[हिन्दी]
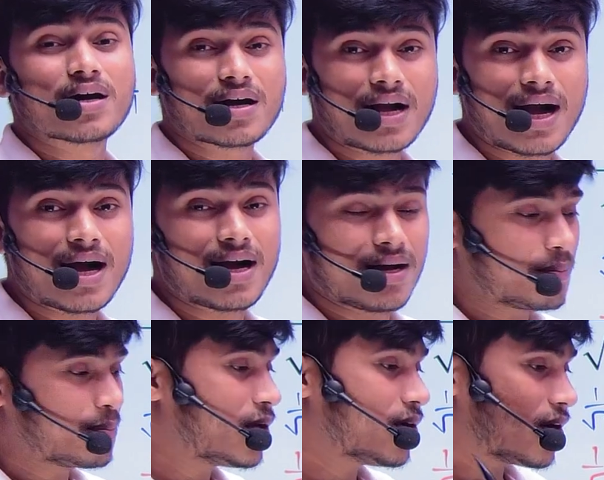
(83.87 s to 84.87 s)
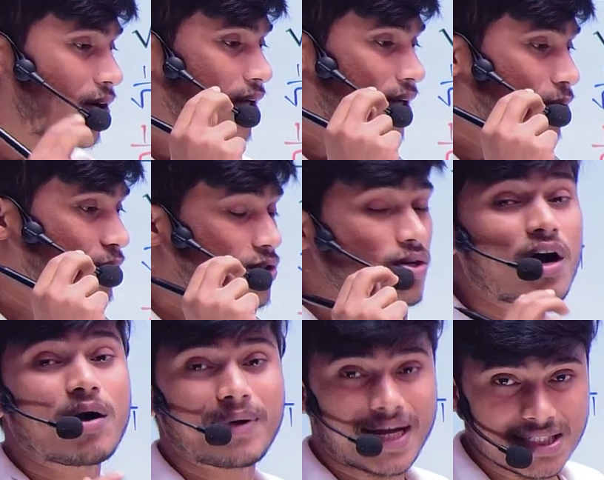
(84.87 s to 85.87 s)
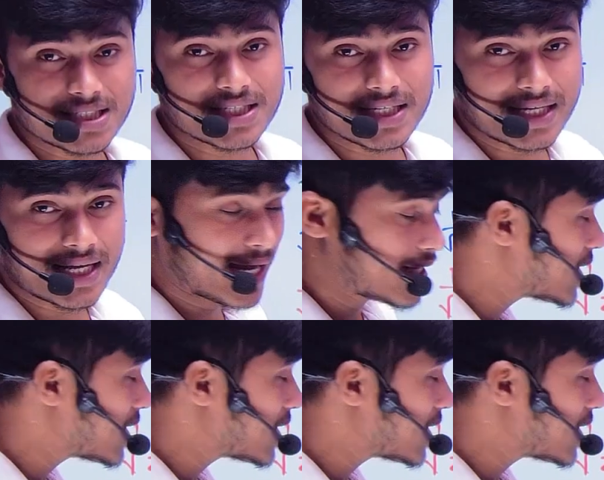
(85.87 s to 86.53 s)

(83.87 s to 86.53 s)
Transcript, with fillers: का P और Q सहभाज्य संख्या ये